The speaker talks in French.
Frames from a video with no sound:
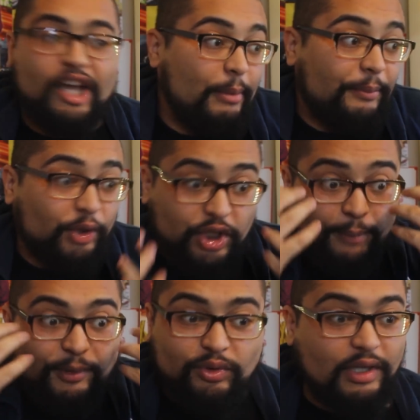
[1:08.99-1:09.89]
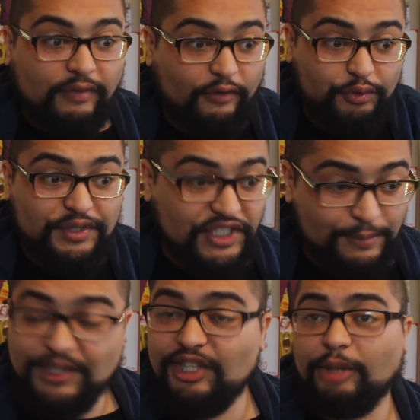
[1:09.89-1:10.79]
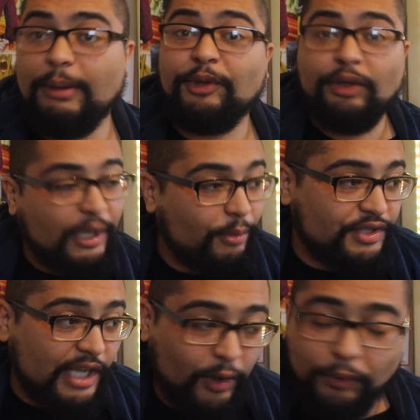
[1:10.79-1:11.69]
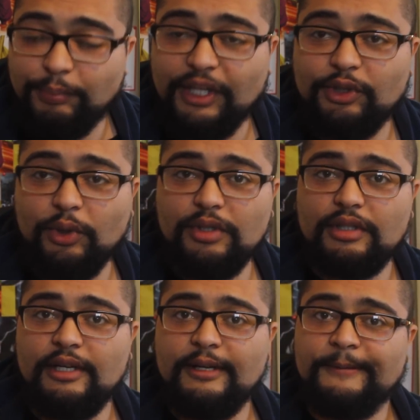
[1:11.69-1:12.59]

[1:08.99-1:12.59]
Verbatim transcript: et en même temps, j'ai l'impression d'avoir vu 10 épisodes en même temps, tellement ça raconte plein de trucs.